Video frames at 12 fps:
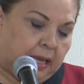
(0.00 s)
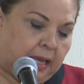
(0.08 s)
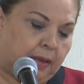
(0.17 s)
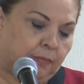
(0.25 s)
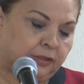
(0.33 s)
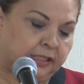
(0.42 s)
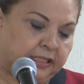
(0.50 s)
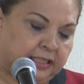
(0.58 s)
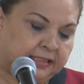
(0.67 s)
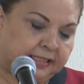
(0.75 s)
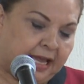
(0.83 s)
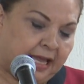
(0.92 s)
Hemos
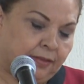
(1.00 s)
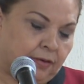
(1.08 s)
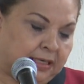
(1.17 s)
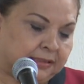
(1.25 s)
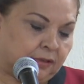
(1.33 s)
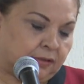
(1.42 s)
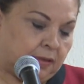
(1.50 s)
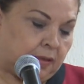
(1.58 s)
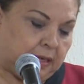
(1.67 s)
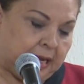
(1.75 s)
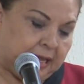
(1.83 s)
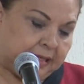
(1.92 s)
iniciado
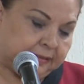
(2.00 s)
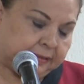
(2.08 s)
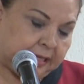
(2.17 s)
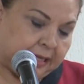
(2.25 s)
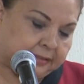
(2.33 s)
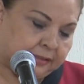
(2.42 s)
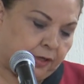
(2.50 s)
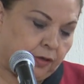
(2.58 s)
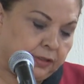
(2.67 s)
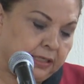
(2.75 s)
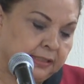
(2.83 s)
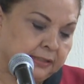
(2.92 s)
las,
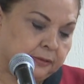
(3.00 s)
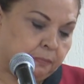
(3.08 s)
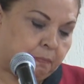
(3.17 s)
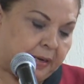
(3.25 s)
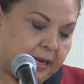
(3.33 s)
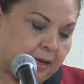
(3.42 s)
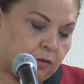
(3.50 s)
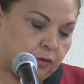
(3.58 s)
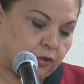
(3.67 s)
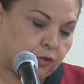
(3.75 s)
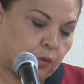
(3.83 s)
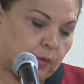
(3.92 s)
acciones para
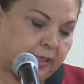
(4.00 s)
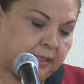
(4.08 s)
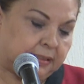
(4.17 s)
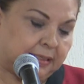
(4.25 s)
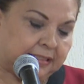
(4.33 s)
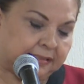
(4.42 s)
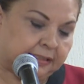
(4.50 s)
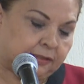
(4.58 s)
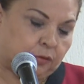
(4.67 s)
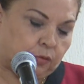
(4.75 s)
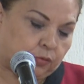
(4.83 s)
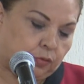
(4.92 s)
construir las
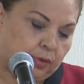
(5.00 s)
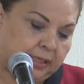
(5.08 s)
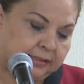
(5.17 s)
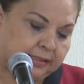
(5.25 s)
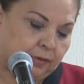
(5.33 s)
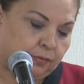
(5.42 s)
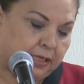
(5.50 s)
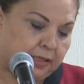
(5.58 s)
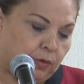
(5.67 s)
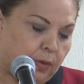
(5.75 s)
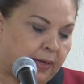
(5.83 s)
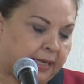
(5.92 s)
estructuras de una
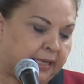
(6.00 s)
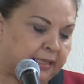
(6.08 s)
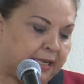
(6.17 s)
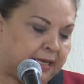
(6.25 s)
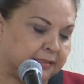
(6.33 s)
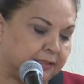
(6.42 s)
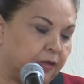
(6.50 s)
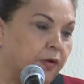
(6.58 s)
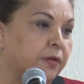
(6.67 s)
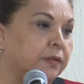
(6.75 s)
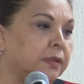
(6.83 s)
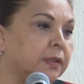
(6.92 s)
nueva
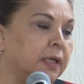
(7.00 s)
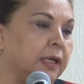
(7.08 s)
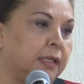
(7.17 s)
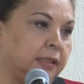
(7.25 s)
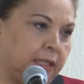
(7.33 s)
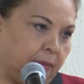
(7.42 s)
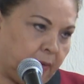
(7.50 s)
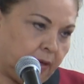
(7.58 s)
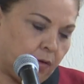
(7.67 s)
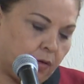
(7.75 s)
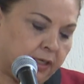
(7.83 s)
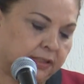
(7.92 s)
generación de
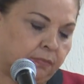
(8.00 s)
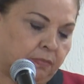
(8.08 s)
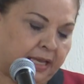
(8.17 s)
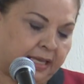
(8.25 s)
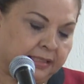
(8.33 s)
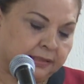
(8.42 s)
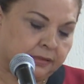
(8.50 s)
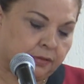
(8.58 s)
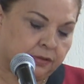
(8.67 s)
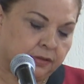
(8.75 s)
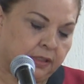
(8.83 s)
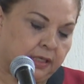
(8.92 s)
mejores
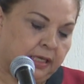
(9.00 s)
maestros